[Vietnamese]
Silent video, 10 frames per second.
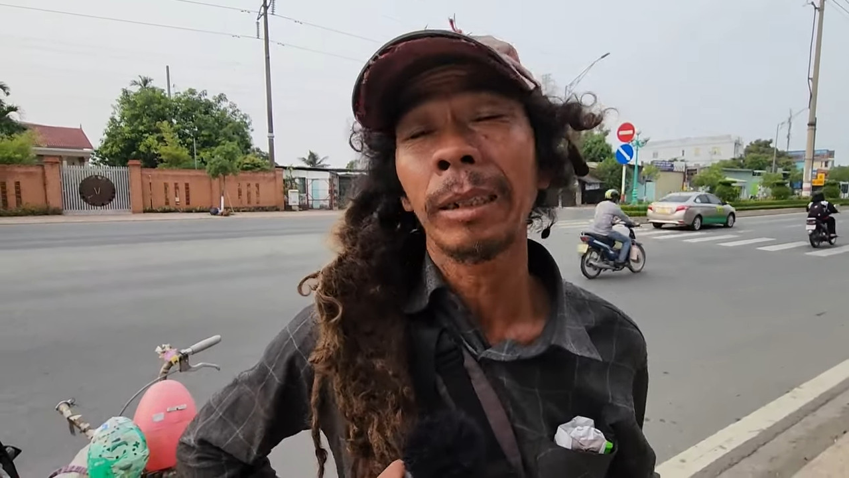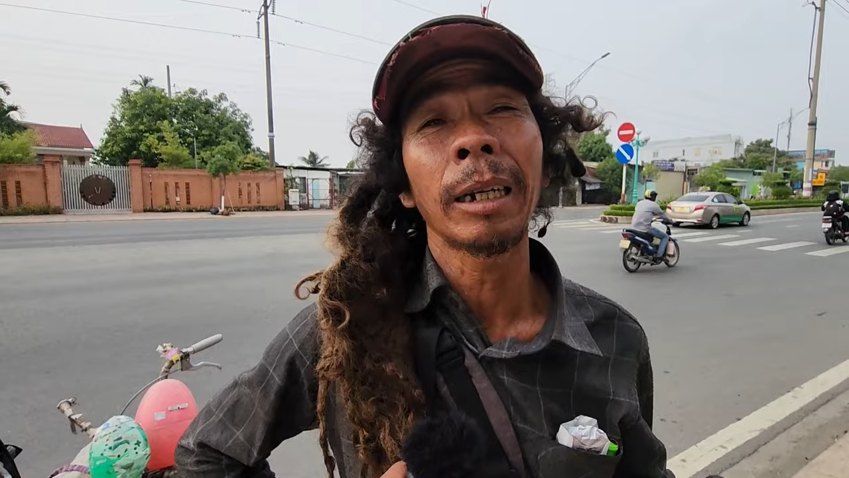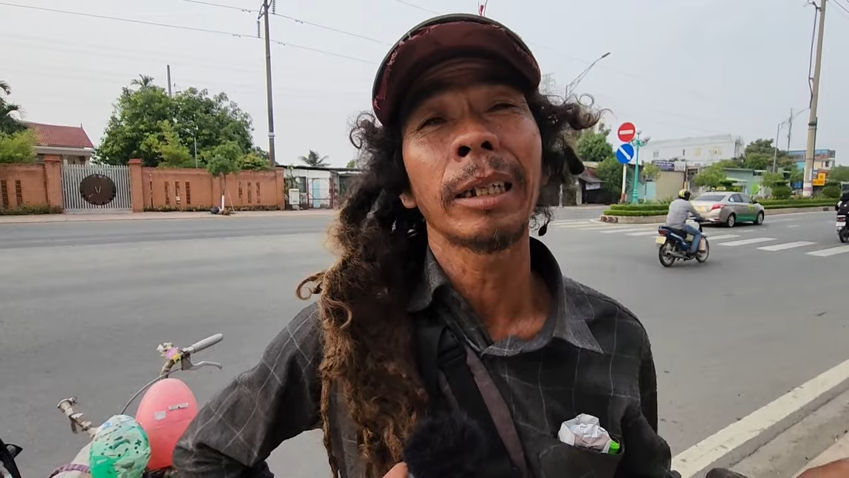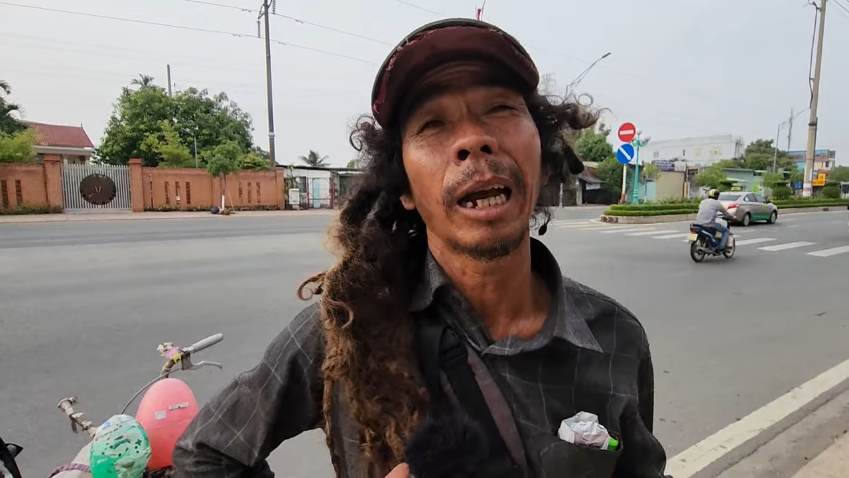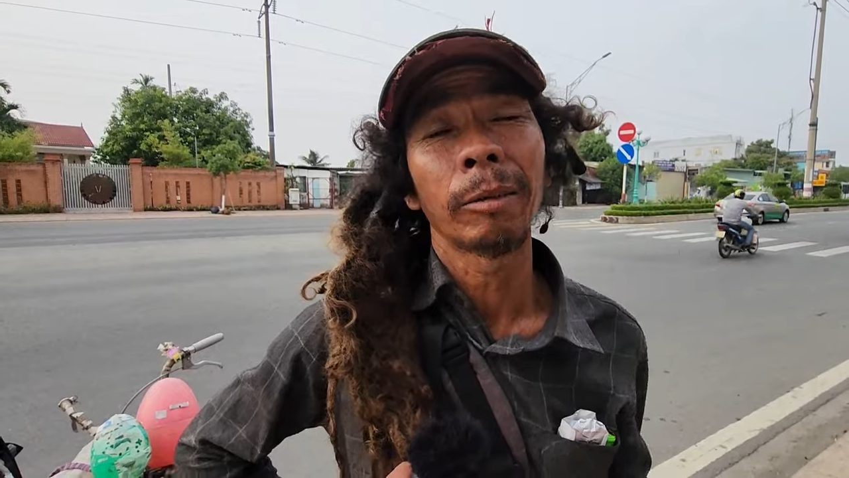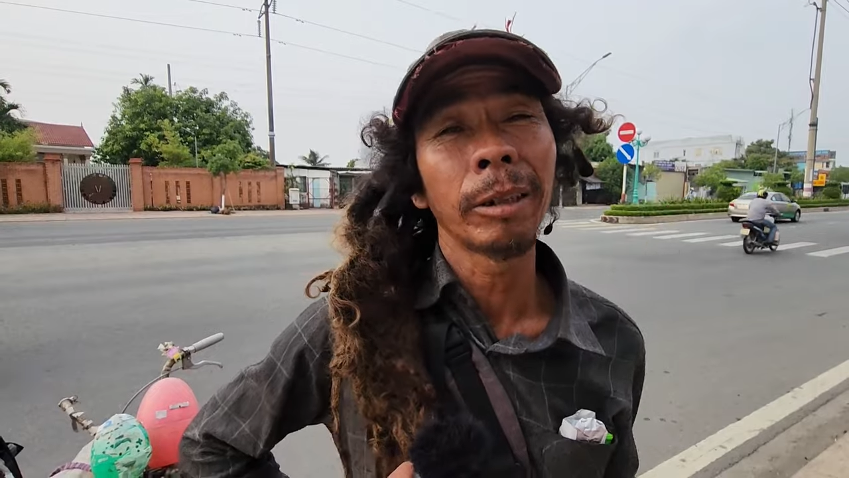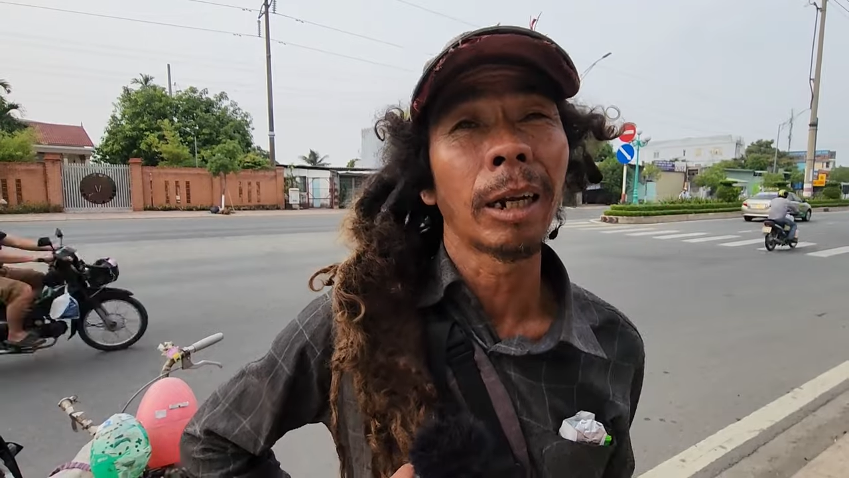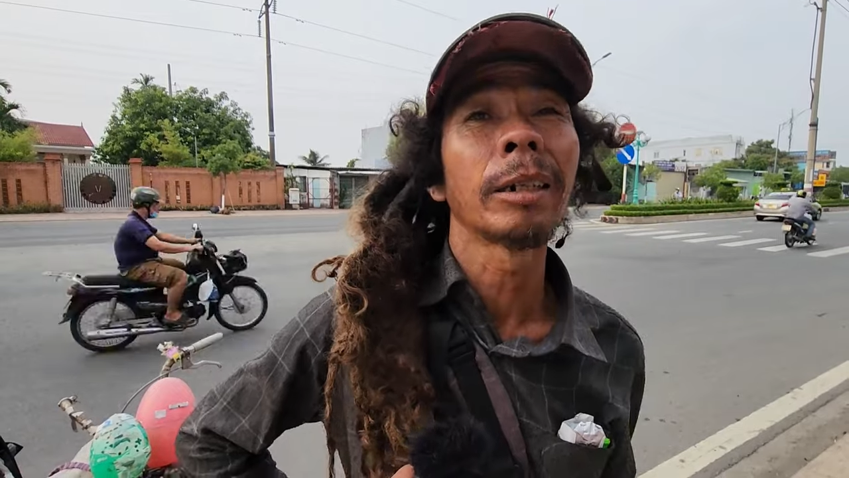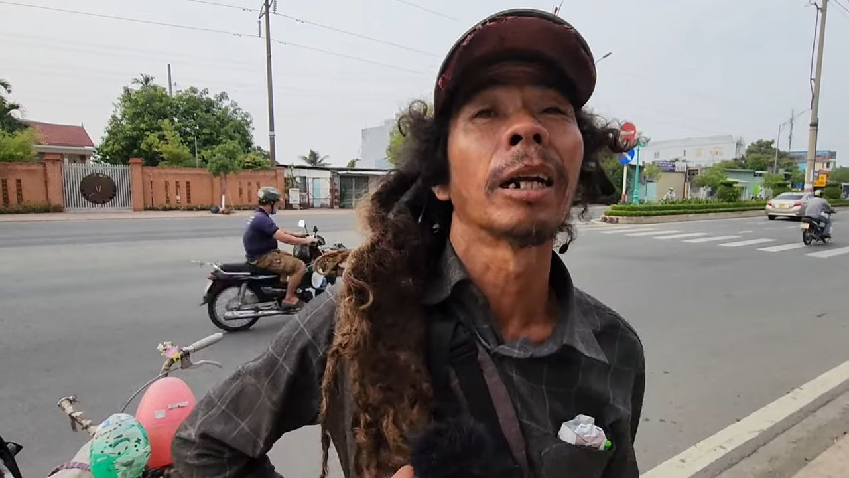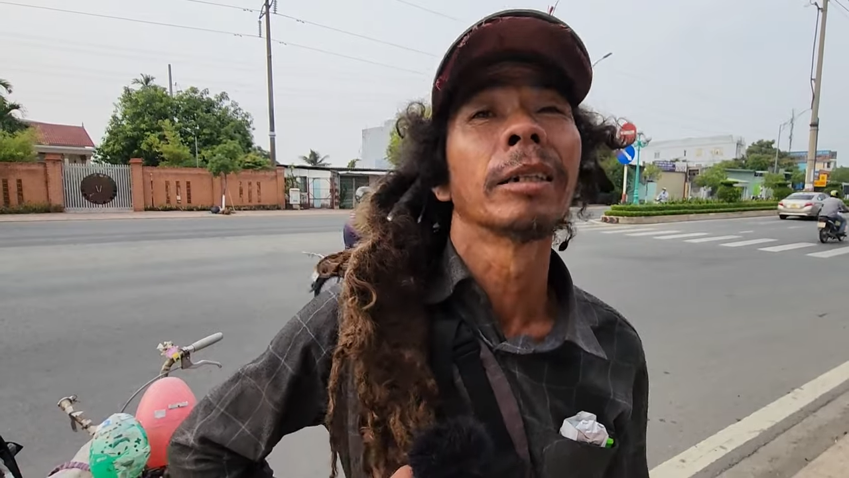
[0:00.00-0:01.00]
thấy già mình định
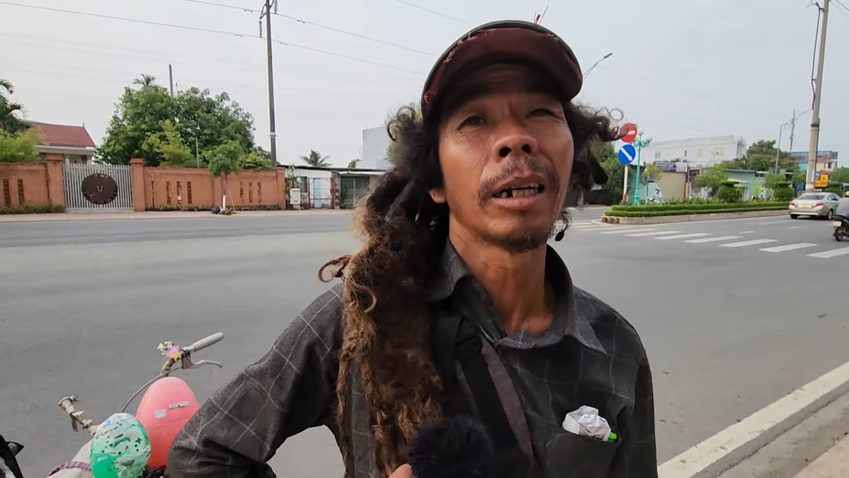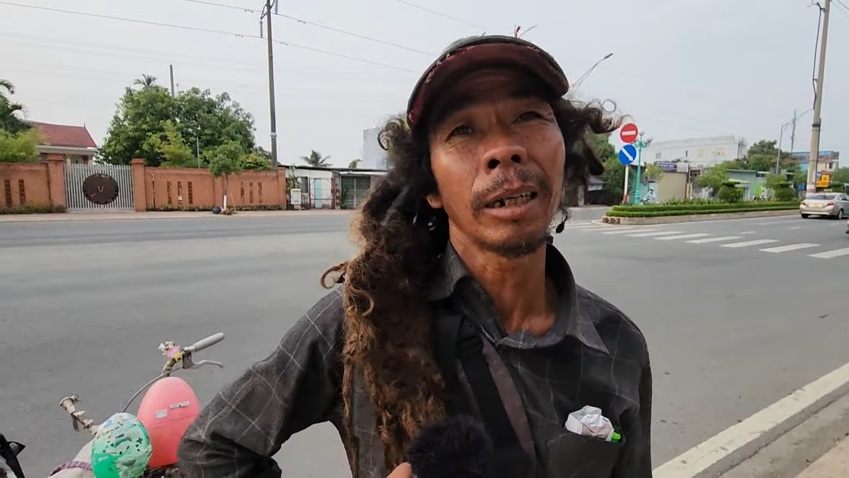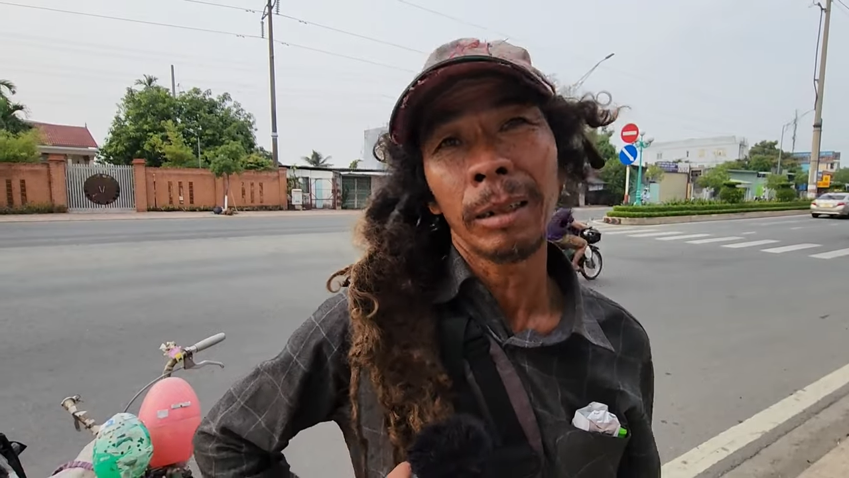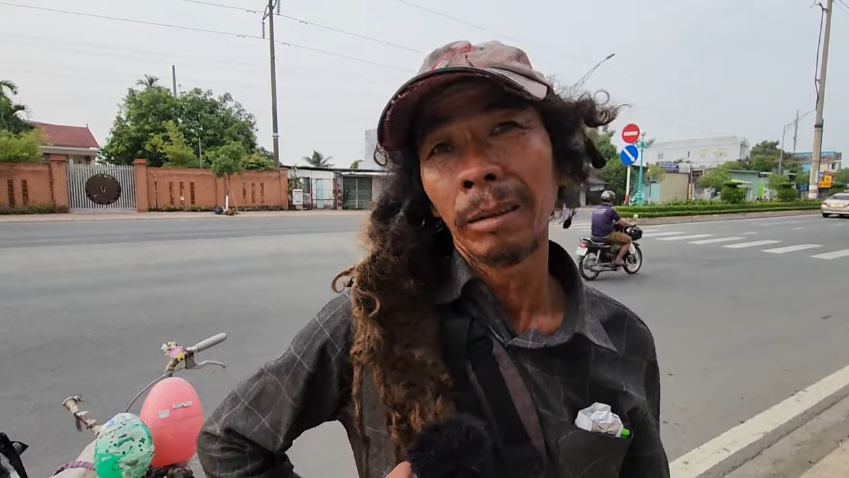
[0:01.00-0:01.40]
định đó